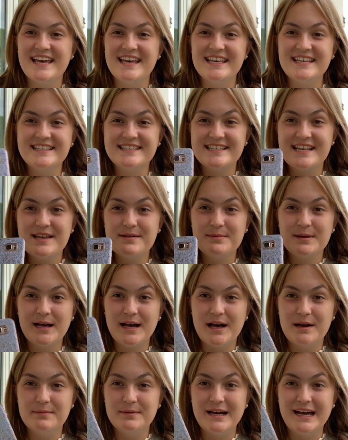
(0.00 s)
Ich selber
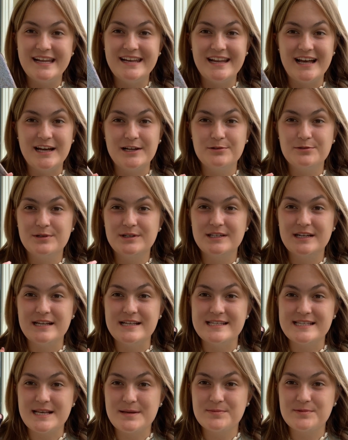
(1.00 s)
habe einen Android,
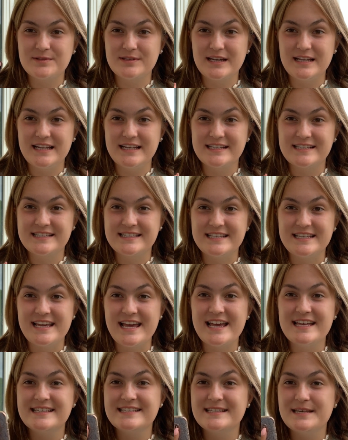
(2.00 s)
einen Samsung Galaxy
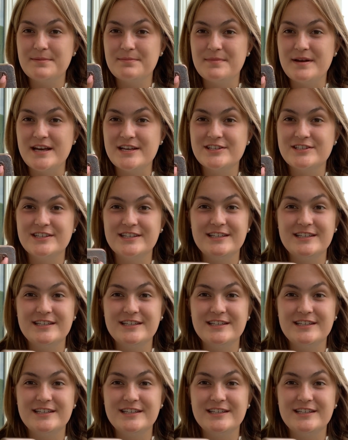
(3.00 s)
S7 Edge